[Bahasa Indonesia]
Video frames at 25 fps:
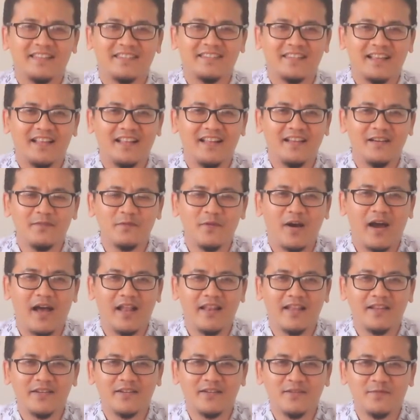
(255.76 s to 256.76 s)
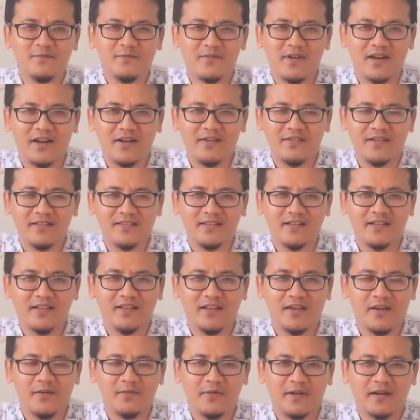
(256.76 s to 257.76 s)
Assalamualaikum
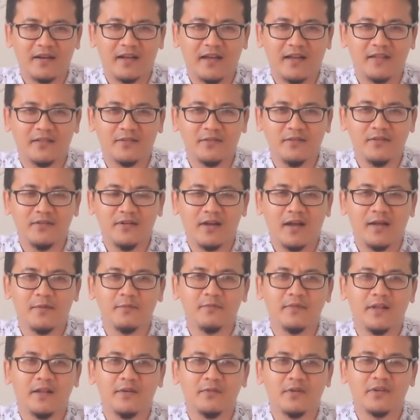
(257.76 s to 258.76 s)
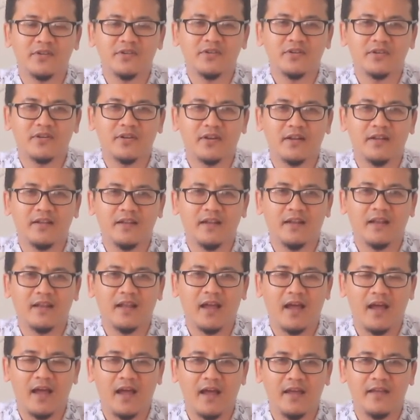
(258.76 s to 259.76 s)
warahmatullahi wabarakatuh. Hamdan wa
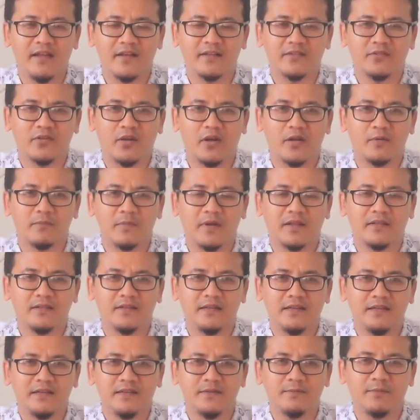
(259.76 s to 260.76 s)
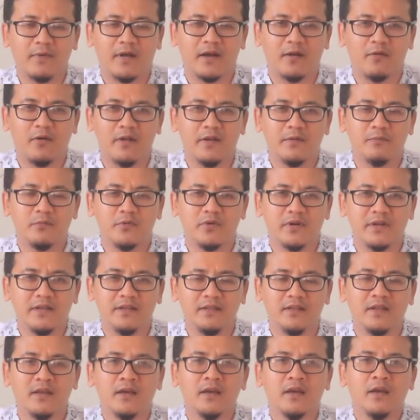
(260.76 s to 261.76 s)
yang saya hormati para wali
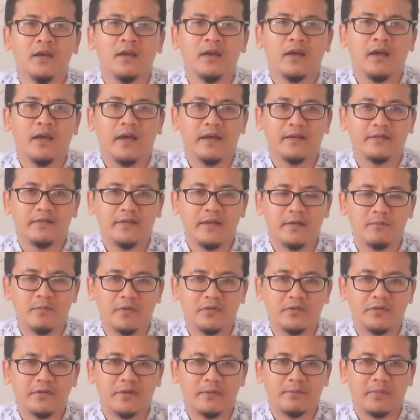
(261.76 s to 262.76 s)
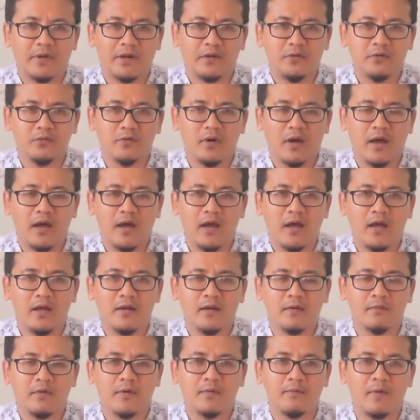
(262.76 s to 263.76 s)
murid dan batu CP
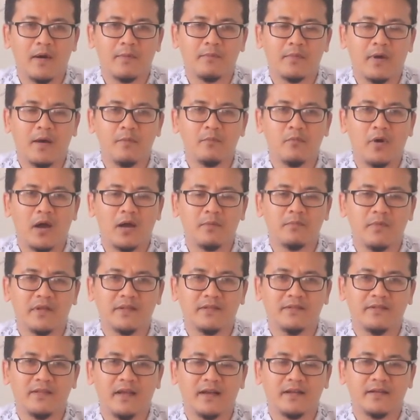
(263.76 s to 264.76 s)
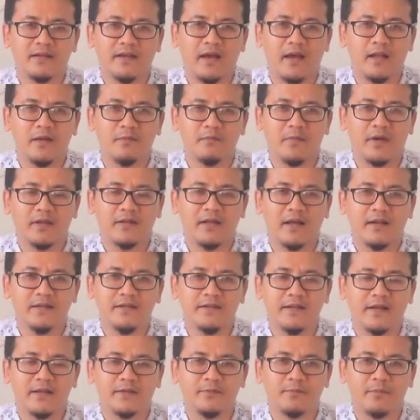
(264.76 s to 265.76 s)
nama Bapak Muhammad Zaki
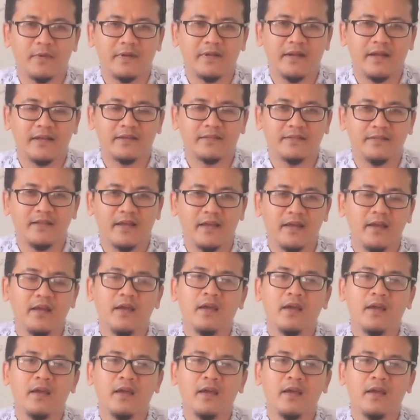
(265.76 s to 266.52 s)
Al-Madani SD.